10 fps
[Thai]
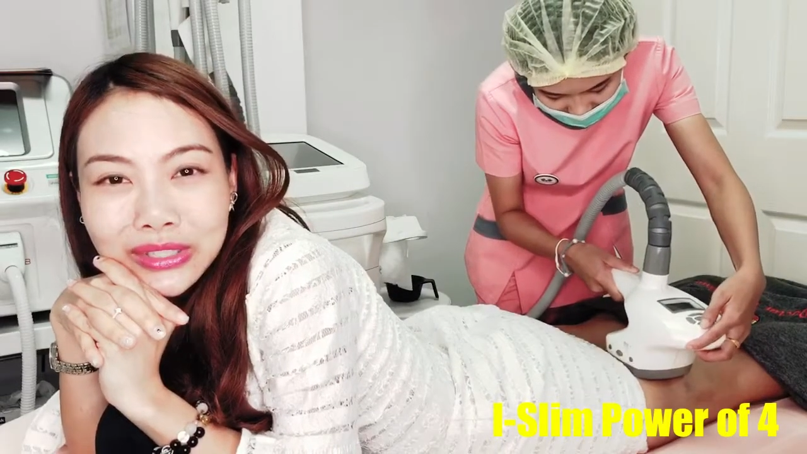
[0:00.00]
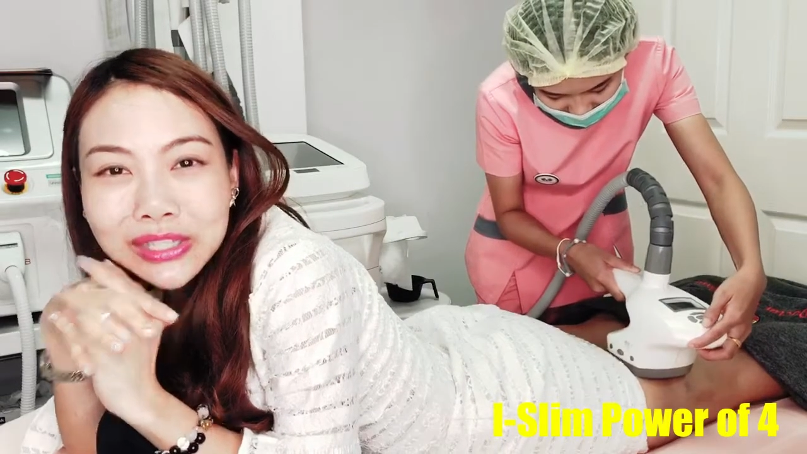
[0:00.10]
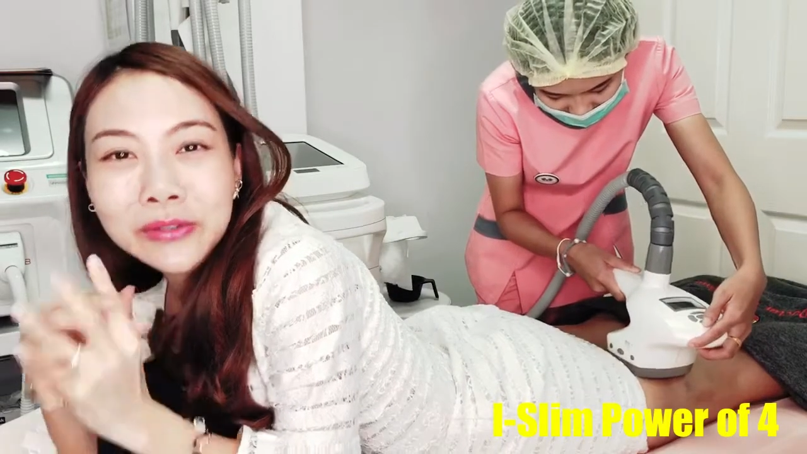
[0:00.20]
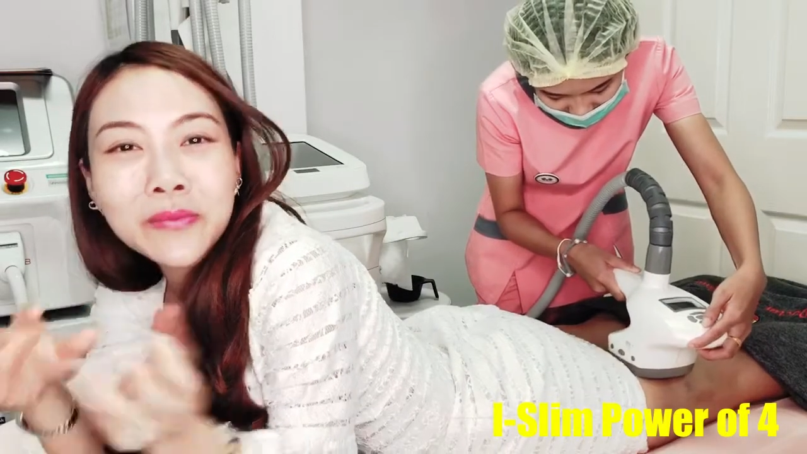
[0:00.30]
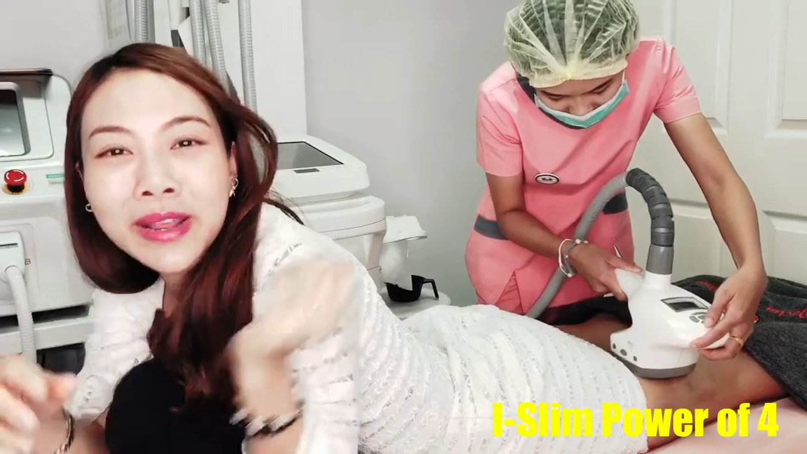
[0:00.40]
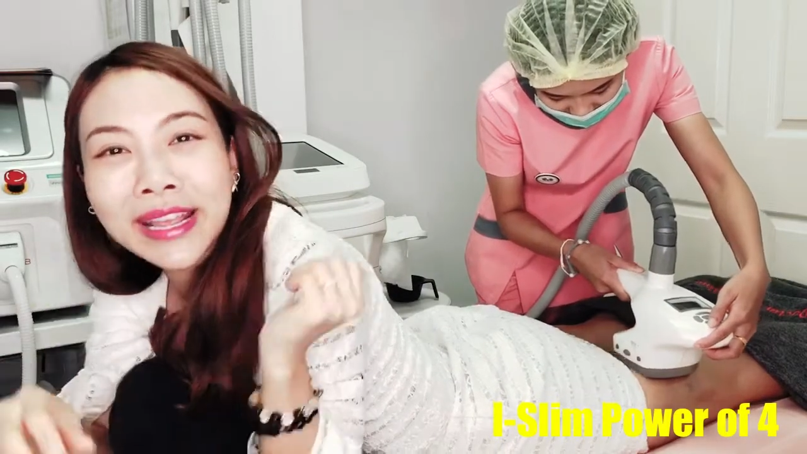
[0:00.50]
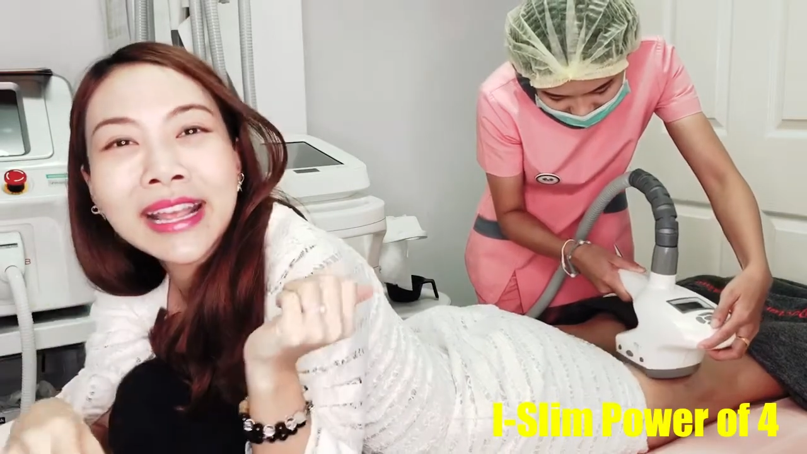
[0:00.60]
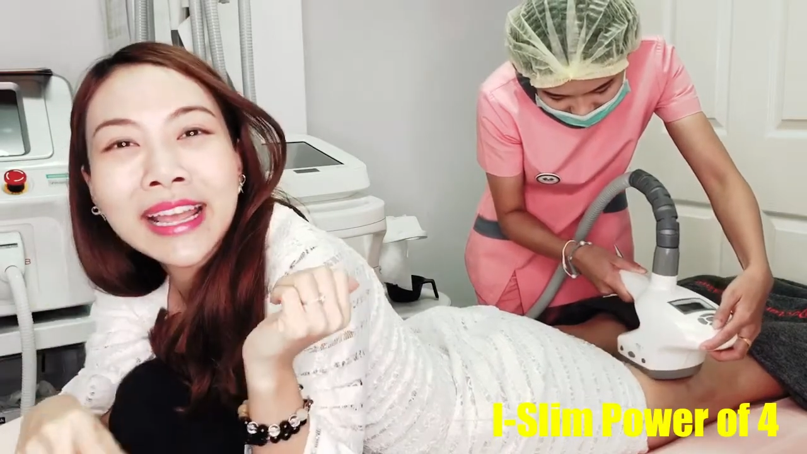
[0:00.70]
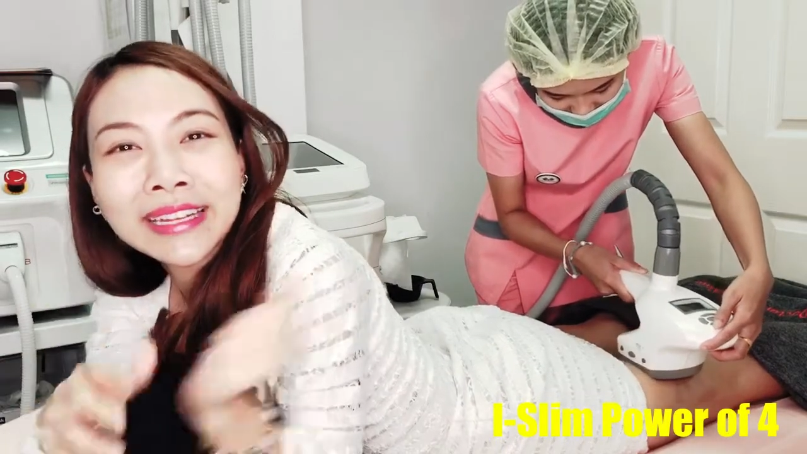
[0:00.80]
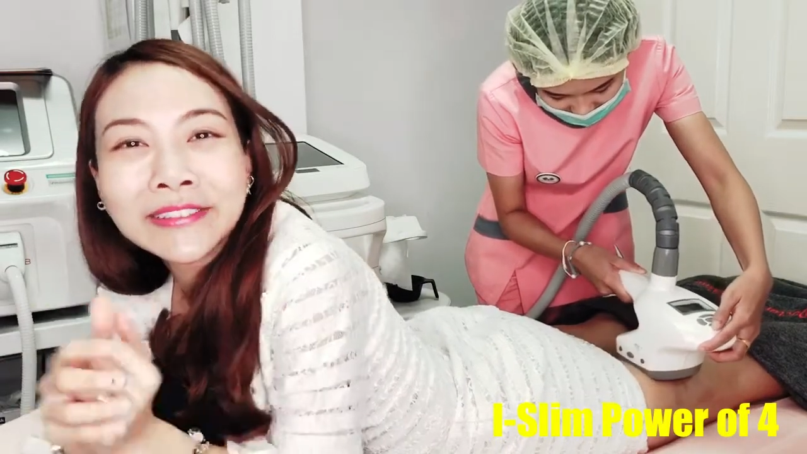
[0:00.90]
สูงไป
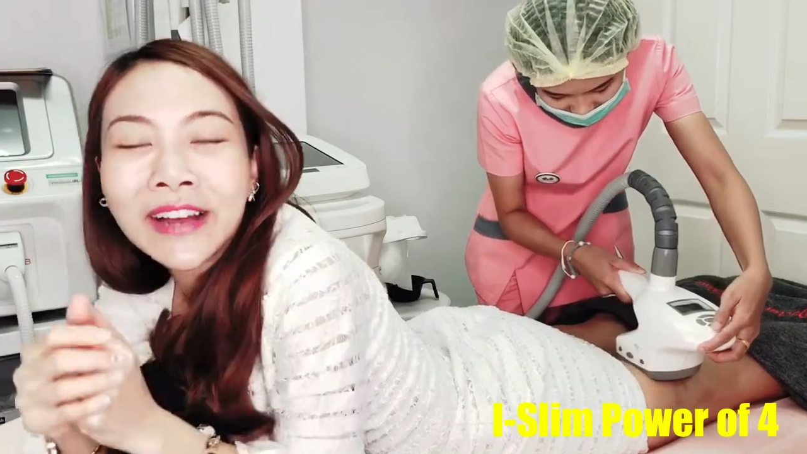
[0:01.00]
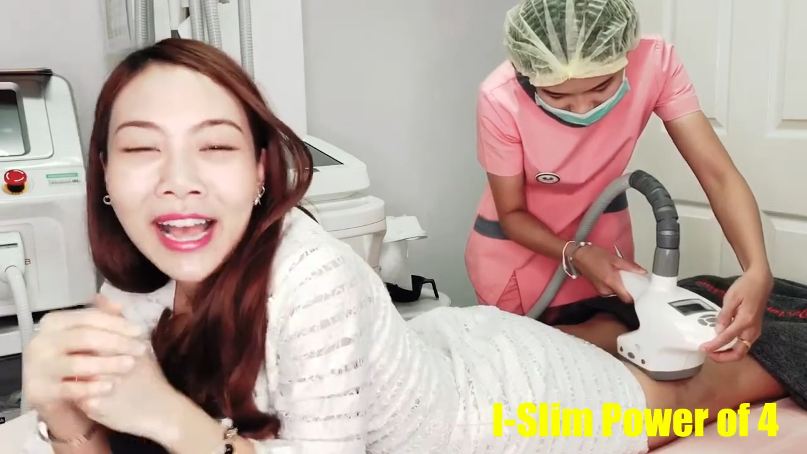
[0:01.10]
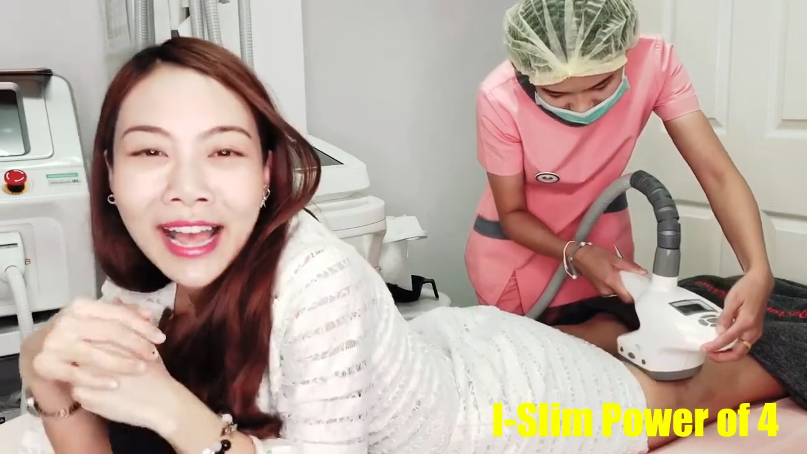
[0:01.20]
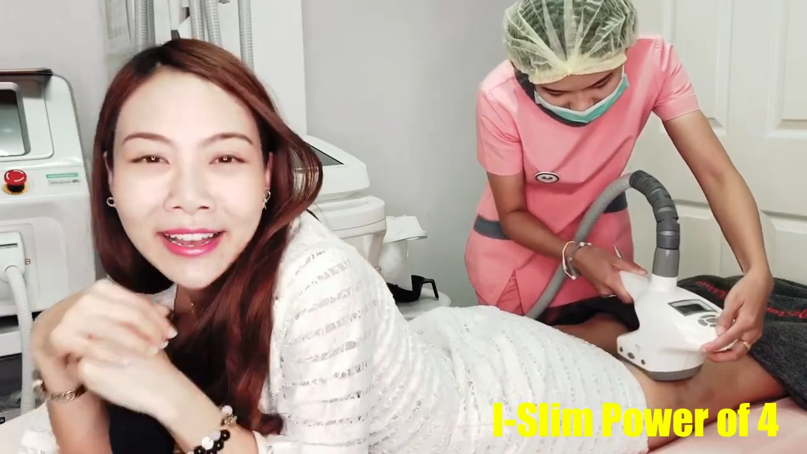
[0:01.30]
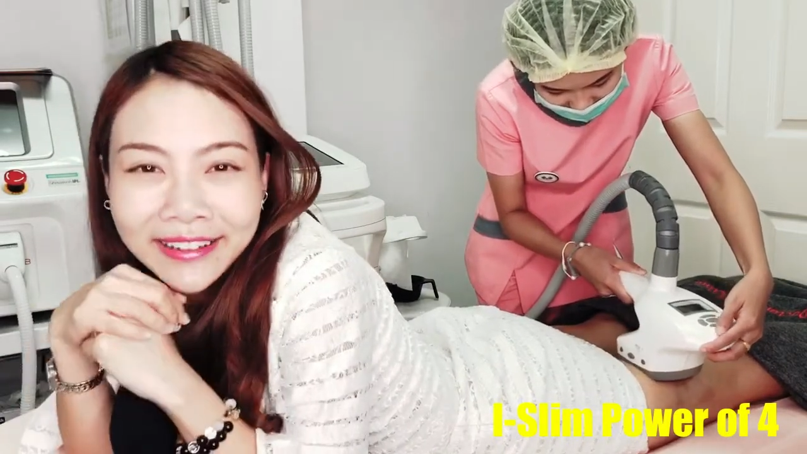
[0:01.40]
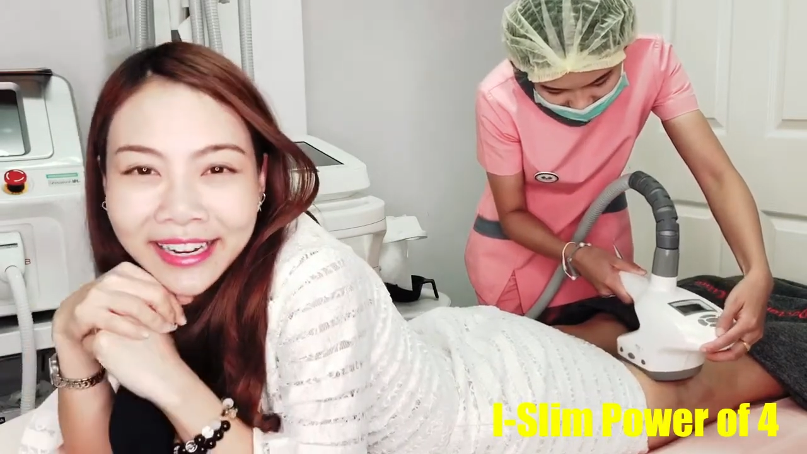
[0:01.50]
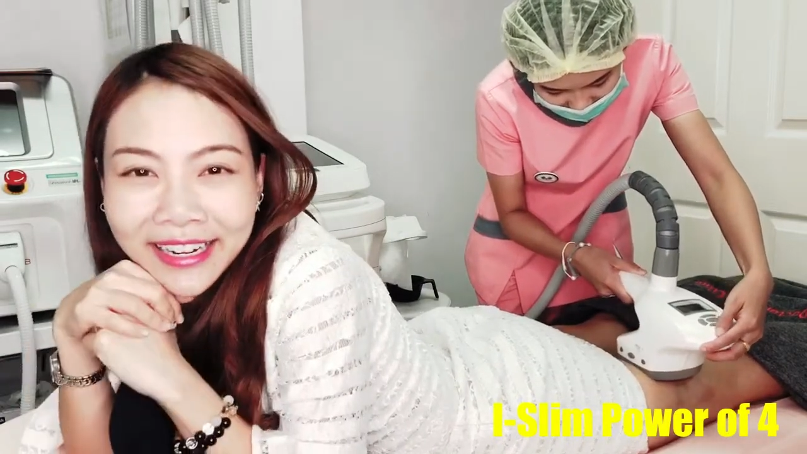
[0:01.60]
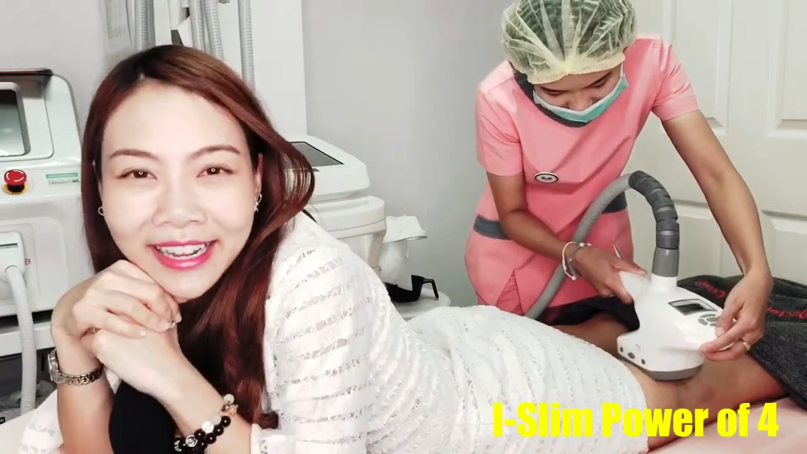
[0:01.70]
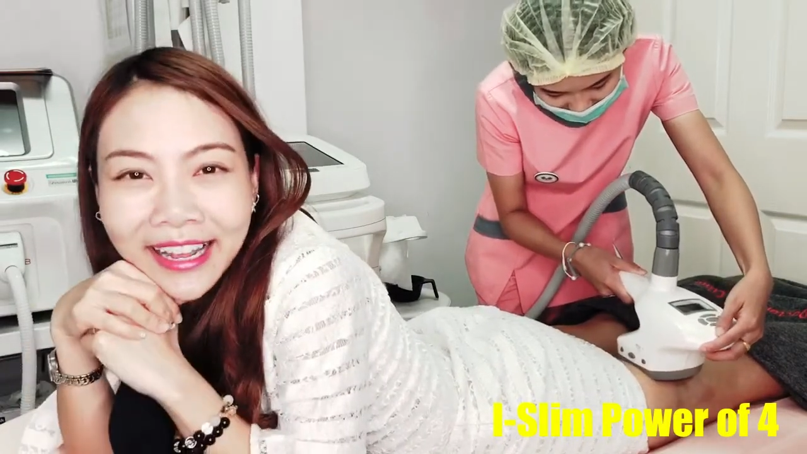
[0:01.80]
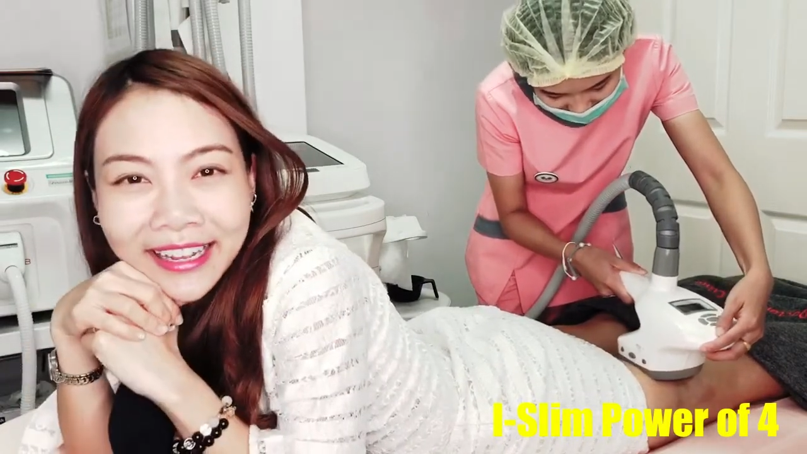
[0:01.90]
ใกล้ๆ ตรงขาก็ได้
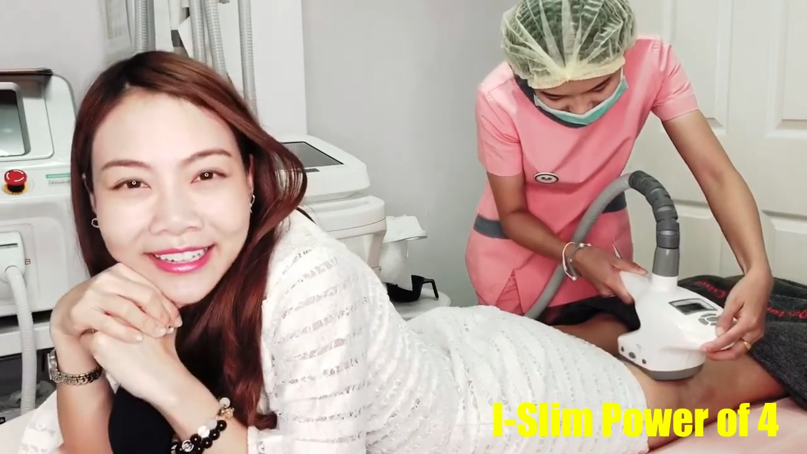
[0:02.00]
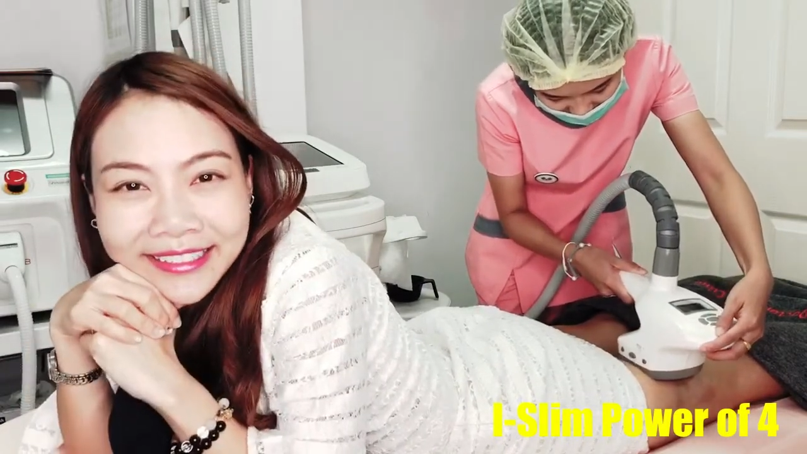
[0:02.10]
นะคะ